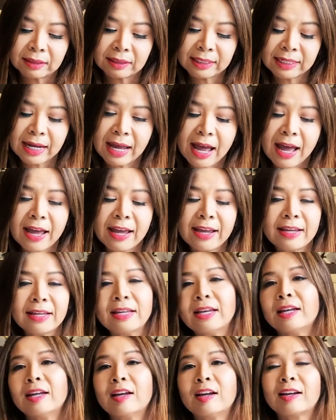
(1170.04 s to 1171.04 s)
khai
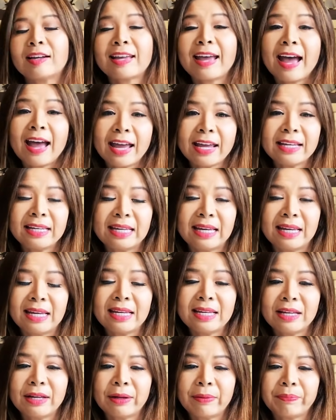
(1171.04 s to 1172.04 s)
khai
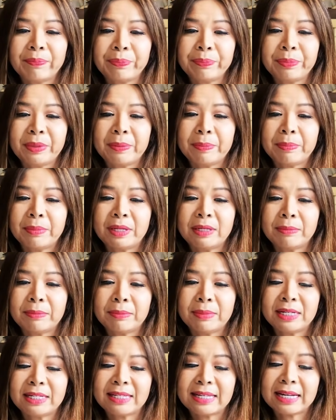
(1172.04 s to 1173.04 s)
cái uh, mình mình
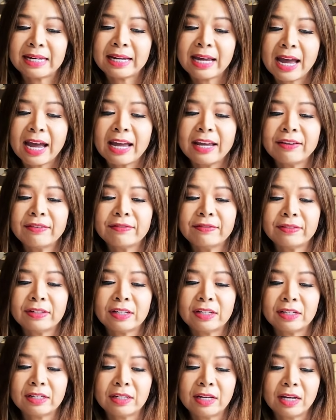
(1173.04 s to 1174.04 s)
mình sẽ khai
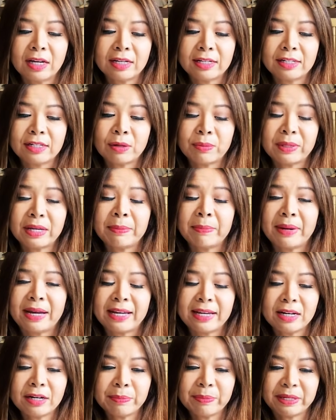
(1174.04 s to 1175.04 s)
uh, trong cái
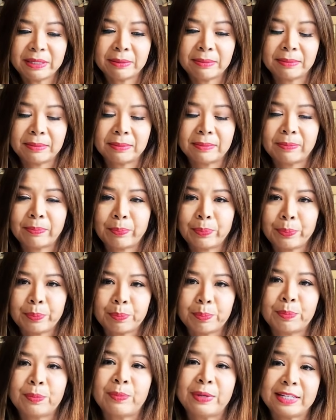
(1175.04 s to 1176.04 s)
máy đó, mình
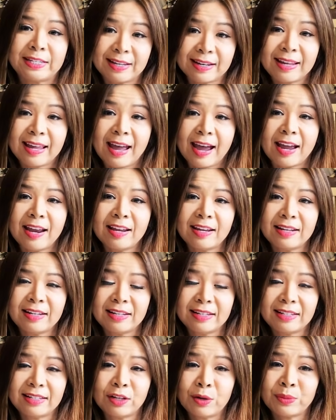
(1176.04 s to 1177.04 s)
mình sẽ
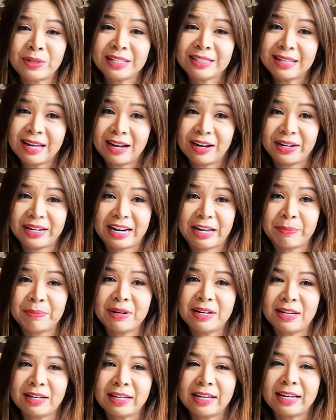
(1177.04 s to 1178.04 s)
khai giống cái tờ hồi nãy
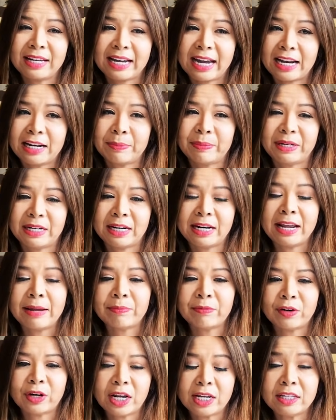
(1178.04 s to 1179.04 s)
mình đã kê khai là mình đã
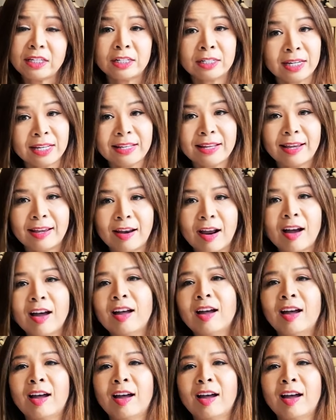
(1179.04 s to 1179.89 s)
đem vào đây những cái gì đó